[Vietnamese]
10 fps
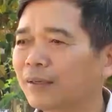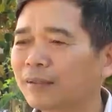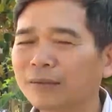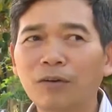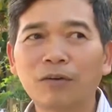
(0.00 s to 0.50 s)
Các
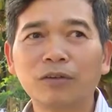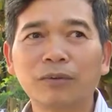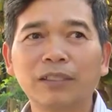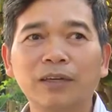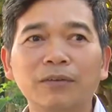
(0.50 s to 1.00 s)
hộ
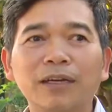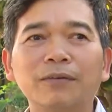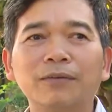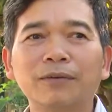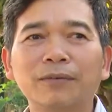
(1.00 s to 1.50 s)
và trồng
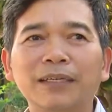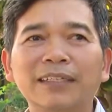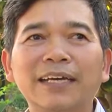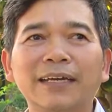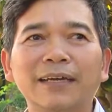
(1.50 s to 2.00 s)
rau vườn
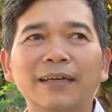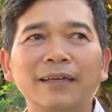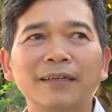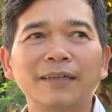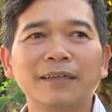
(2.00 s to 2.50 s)
sạch này
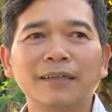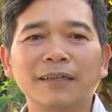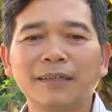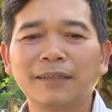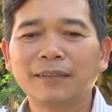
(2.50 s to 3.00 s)
là
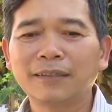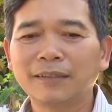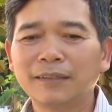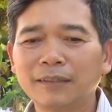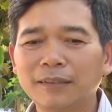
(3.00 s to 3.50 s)
người ta rất
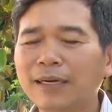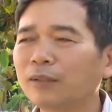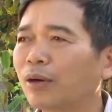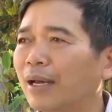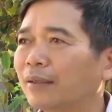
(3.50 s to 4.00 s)
giữ
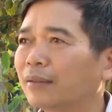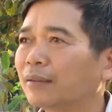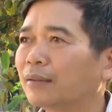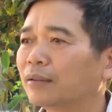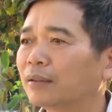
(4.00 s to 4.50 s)
an toàn
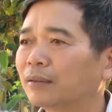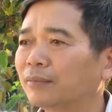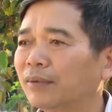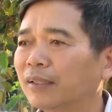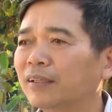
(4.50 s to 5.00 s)

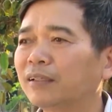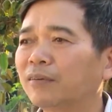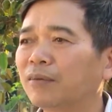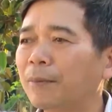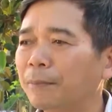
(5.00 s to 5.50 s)
vệ sinh
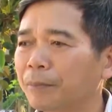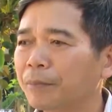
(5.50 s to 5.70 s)
thực phẩm,